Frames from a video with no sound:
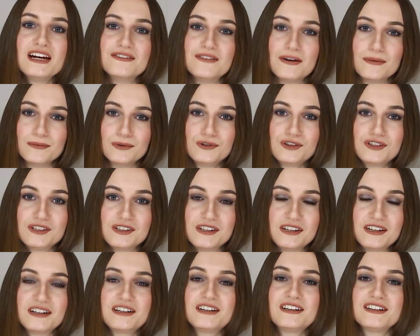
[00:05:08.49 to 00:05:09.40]
вам
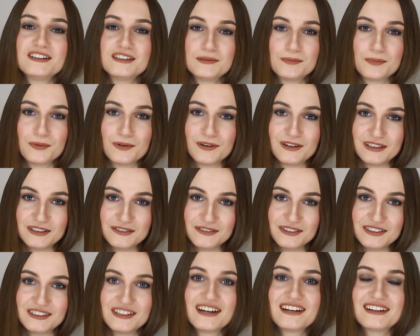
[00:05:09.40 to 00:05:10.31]
нужно их
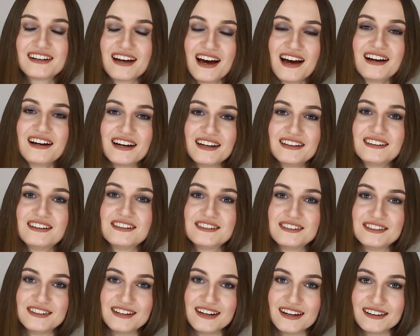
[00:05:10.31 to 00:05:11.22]
использовать. Как
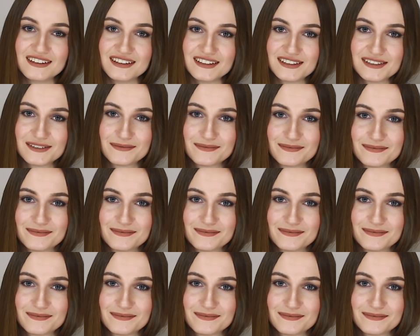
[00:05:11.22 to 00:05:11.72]
это сделать?